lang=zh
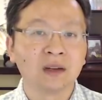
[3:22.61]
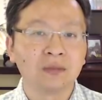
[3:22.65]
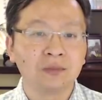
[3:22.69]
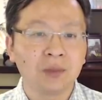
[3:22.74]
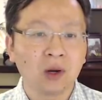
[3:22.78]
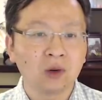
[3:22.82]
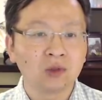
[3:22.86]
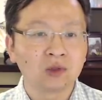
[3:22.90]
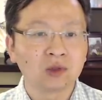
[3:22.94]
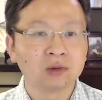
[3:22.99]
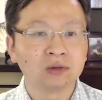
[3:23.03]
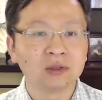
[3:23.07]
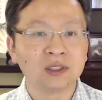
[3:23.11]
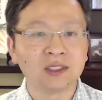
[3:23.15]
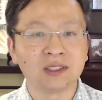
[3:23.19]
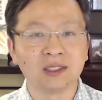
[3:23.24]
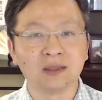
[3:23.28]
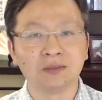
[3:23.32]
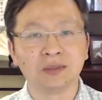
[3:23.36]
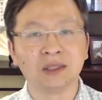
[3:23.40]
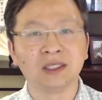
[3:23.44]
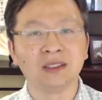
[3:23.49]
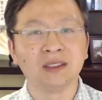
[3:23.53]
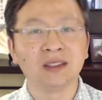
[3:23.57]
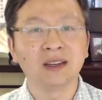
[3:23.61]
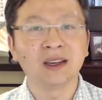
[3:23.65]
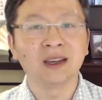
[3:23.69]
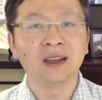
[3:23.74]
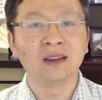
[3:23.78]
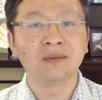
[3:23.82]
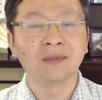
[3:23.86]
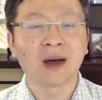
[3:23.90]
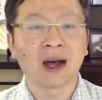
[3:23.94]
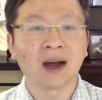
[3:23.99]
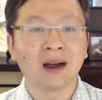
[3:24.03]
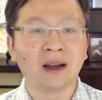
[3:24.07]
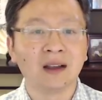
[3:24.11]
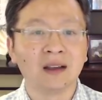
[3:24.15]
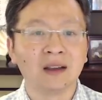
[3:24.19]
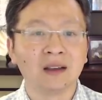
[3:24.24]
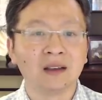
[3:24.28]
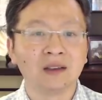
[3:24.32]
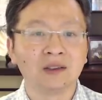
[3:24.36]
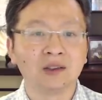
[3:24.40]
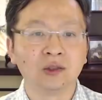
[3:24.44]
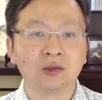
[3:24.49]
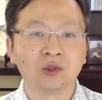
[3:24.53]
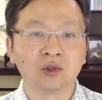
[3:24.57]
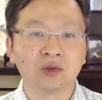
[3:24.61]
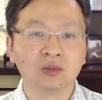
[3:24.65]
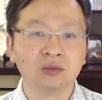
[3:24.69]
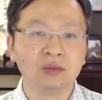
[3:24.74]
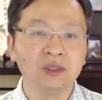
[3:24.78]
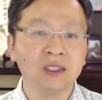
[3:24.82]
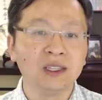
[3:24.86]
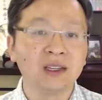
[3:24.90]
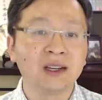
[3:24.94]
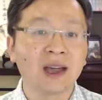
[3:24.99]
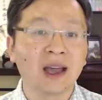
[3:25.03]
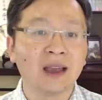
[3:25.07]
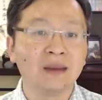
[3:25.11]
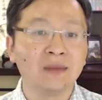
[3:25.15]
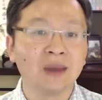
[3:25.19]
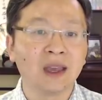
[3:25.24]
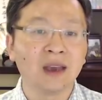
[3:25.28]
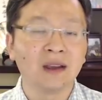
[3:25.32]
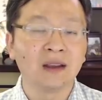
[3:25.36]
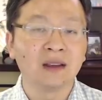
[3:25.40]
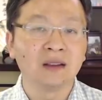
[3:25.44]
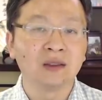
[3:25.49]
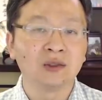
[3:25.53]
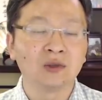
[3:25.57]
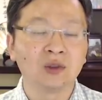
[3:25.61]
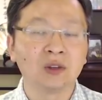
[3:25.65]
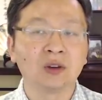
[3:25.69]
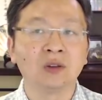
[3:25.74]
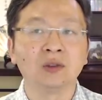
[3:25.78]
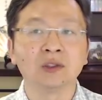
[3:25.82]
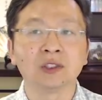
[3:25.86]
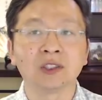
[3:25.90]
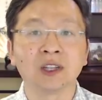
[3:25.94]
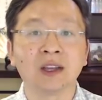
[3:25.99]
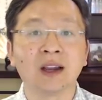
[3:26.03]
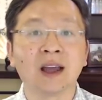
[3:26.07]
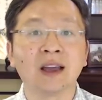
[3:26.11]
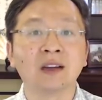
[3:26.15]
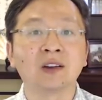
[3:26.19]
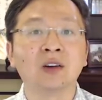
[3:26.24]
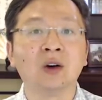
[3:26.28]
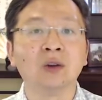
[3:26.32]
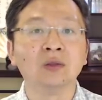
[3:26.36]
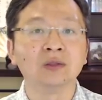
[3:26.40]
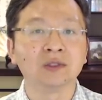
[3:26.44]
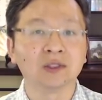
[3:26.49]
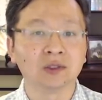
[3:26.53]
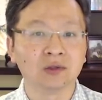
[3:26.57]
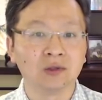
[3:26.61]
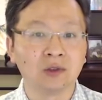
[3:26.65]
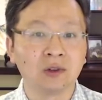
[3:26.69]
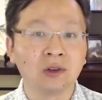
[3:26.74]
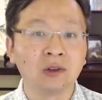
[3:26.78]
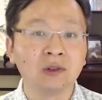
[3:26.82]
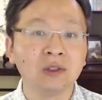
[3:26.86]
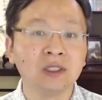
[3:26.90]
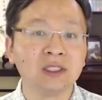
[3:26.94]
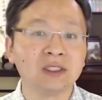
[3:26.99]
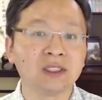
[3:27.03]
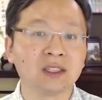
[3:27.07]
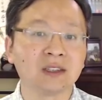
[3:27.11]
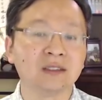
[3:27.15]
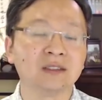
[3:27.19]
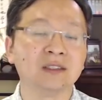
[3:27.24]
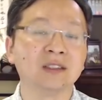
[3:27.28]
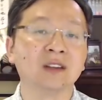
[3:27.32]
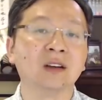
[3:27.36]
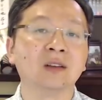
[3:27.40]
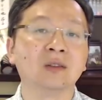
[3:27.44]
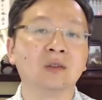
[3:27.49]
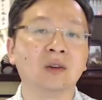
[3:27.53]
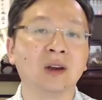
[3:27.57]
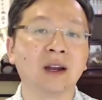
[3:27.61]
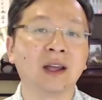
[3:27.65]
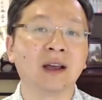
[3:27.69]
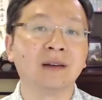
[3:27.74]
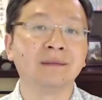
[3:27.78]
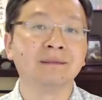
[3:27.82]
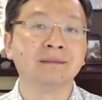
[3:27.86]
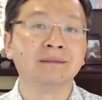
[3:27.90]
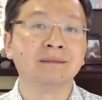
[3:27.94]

爆出几匹黑马就足以改变最后谁来控制国会这个结果了。